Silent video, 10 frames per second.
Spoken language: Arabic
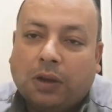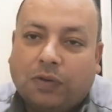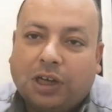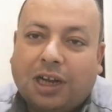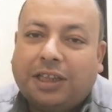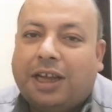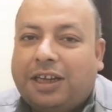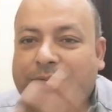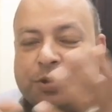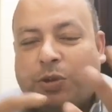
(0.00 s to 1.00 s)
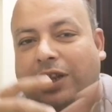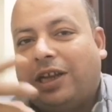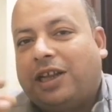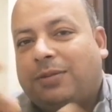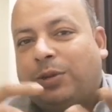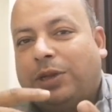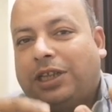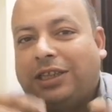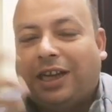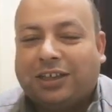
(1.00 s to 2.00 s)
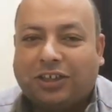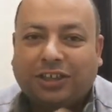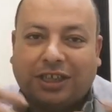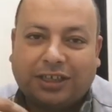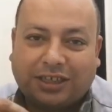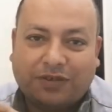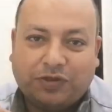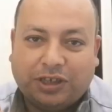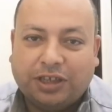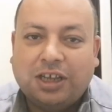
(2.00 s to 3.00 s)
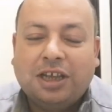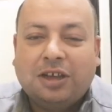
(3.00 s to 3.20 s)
فالنهارده هنعمل معادله كده ما بين الاثنين عشان انت تستفيد